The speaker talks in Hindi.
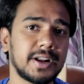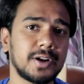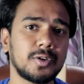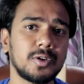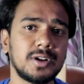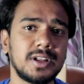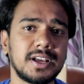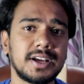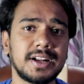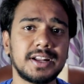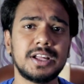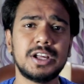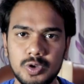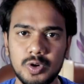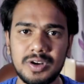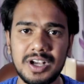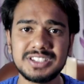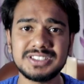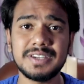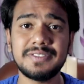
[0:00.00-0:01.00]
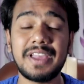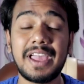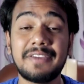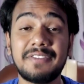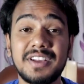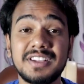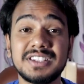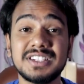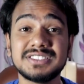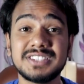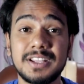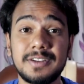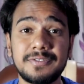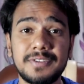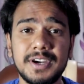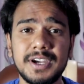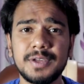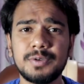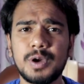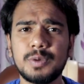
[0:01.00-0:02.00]
रिटर्न को लेकर तो कई सब एवेंजर्स
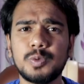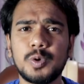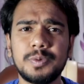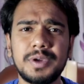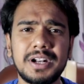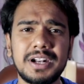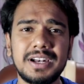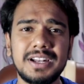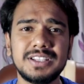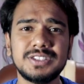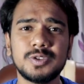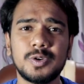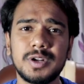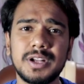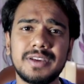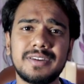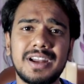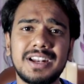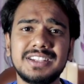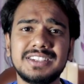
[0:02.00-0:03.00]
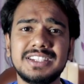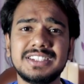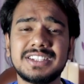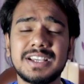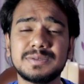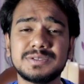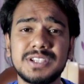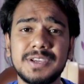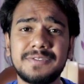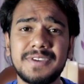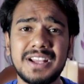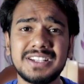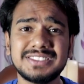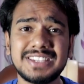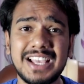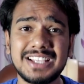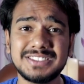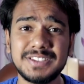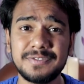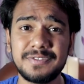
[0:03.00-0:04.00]
इन्फिनिटी वॉर मूवी रिलीज होने वाली थी तब से
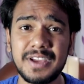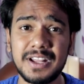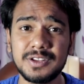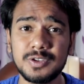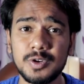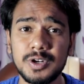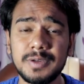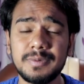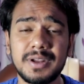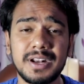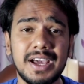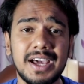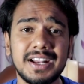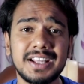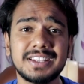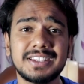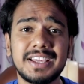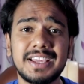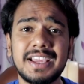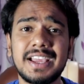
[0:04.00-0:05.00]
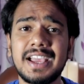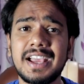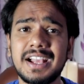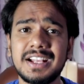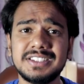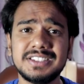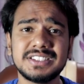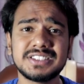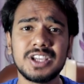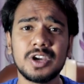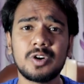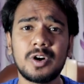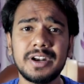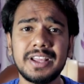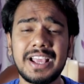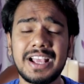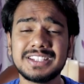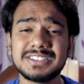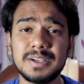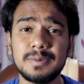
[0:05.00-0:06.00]
फैंस ऐसी फैन थोड़ी बना रहे थे जिसके
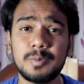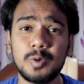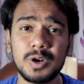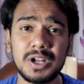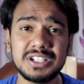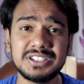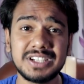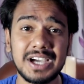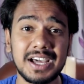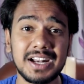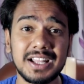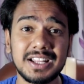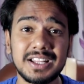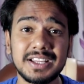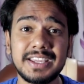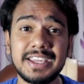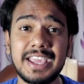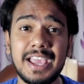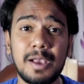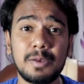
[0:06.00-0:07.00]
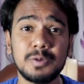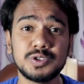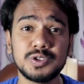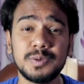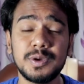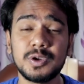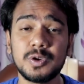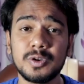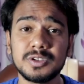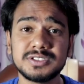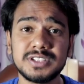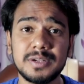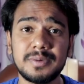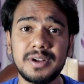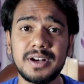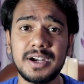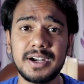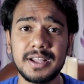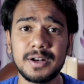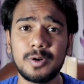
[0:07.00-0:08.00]
अकॉर्डिंग ऐसा बोला जा रहा था कि एमसीयू में क्विक
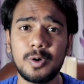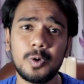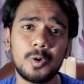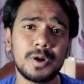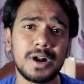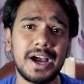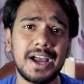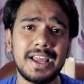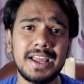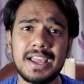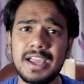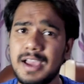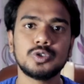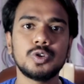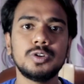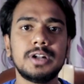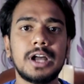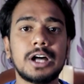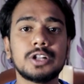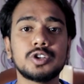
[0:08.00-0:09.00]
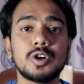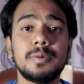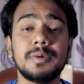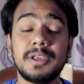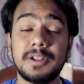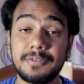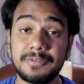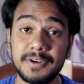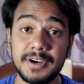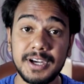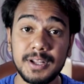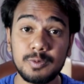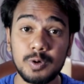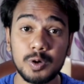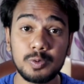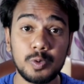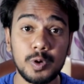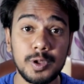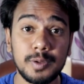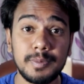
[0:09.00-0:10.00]
सिल्वर रिटर्न हो रहा है तो ना तो अब इन्फिनिटी
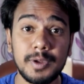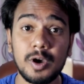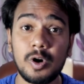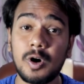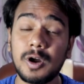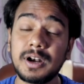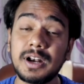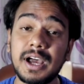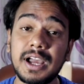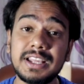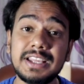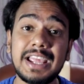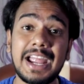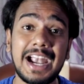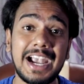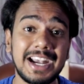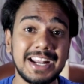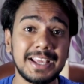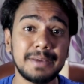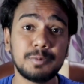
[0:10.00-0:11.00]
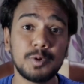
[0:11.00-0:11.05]
वॉर मूवी में और ना ही एंड